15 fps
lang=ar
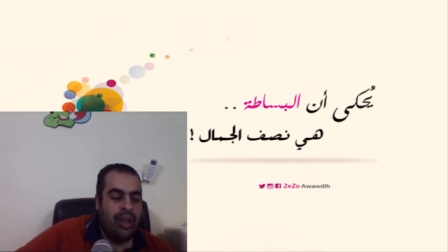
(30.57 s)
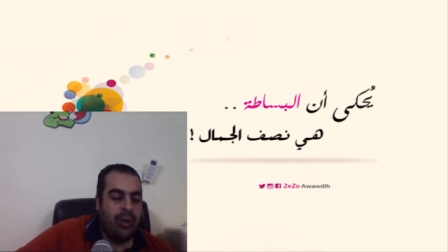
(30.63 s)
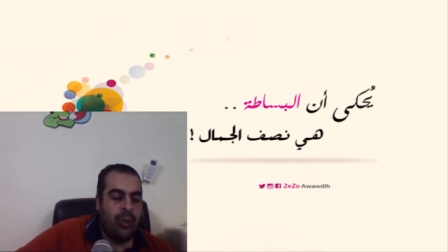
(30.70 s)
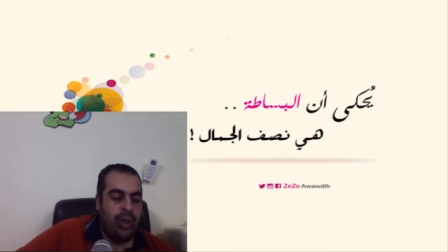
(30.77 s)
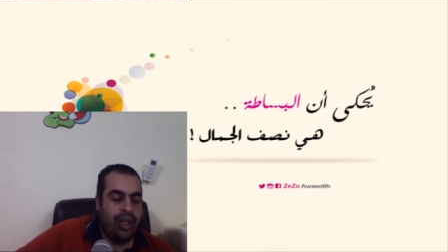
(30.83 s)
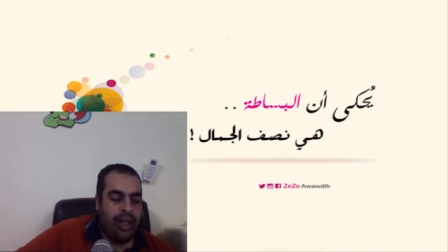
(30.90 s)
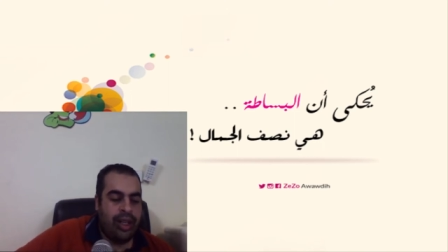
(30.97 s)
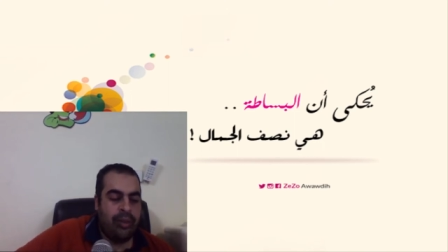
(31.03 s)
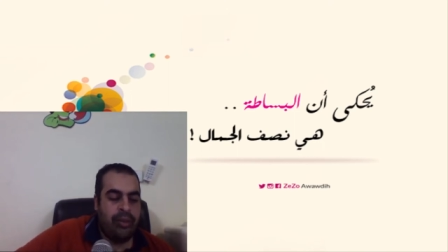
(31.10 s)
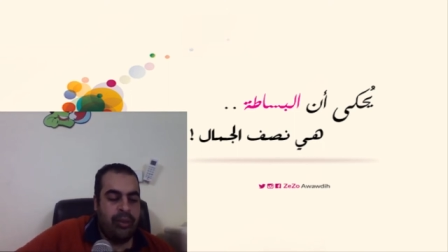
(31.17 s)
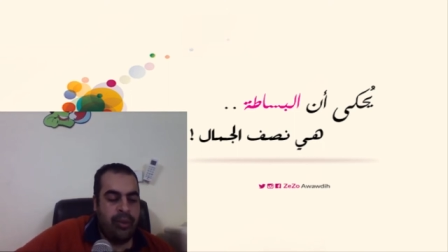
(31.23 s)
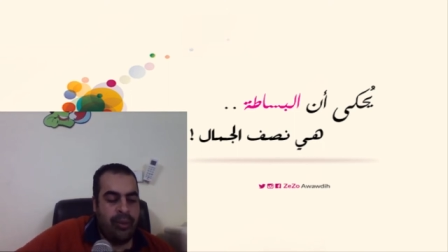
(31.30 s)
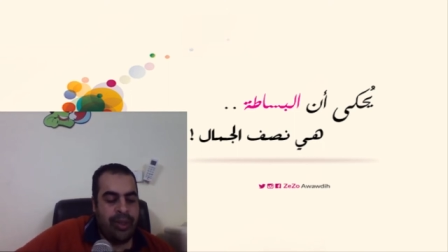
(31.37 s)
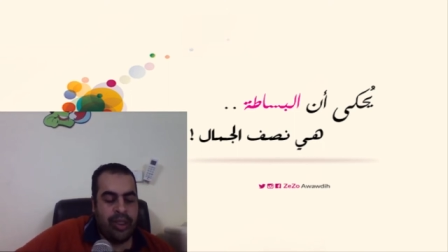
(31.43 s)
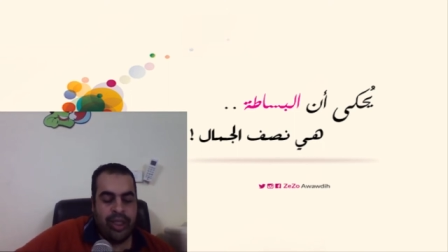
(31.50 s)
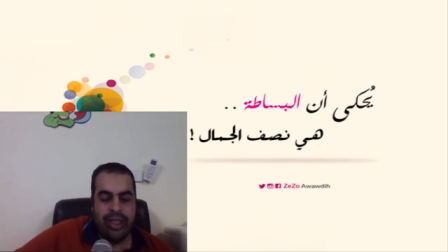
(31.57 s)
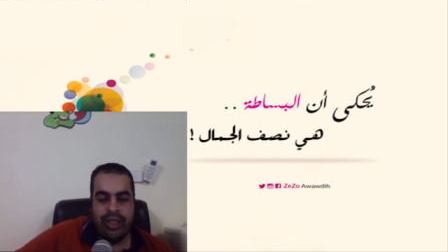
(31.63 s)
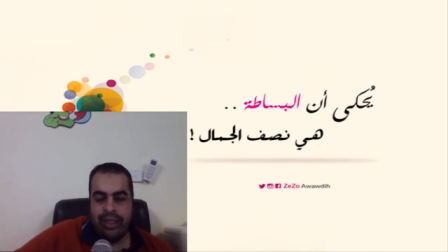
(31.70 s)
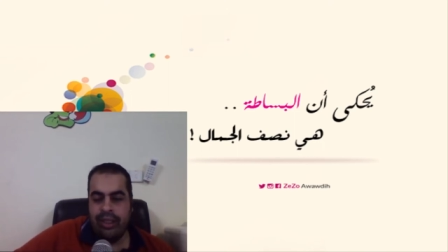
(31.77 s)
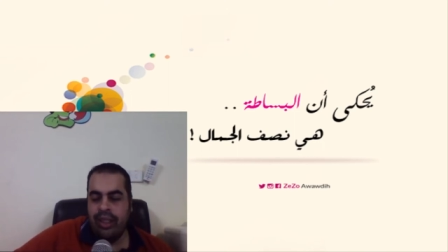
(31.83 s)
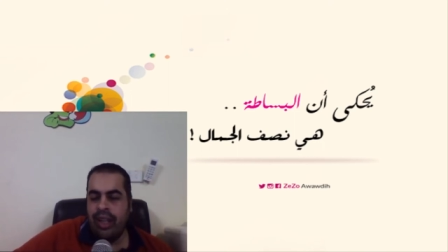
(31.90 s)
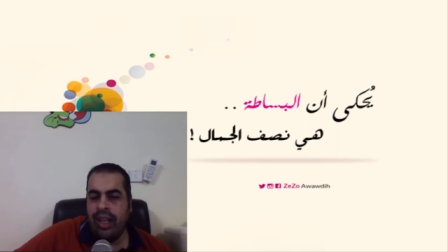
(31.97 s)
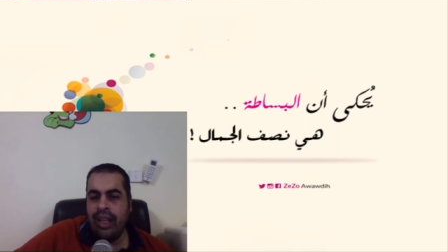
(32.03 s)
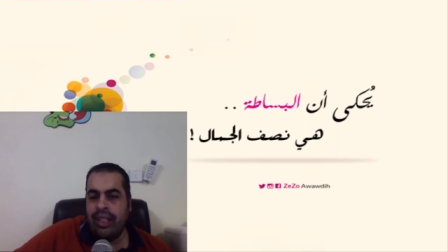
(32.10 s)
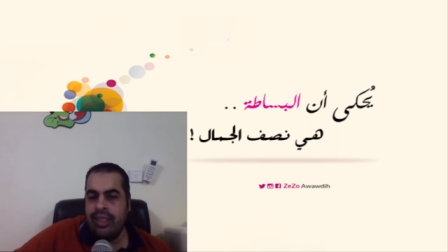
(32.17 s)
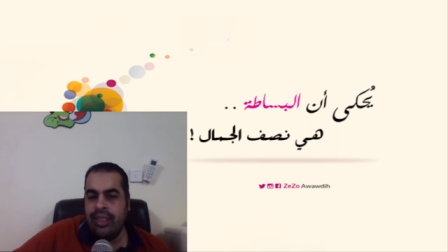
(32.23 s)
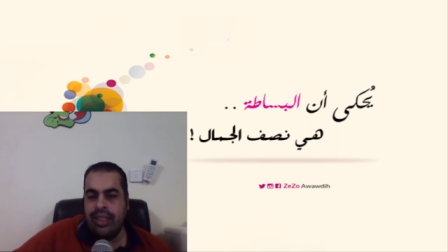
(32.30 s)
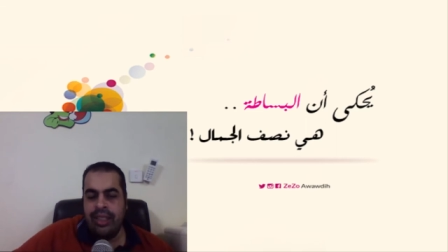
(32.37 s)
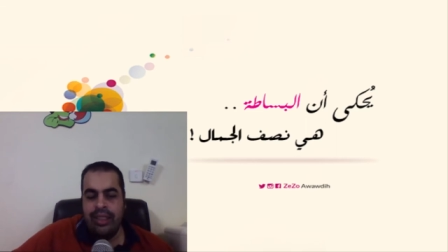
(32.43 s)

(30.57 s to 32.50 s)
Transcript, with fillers: والعربي بيبقى شايل حاجه كتيره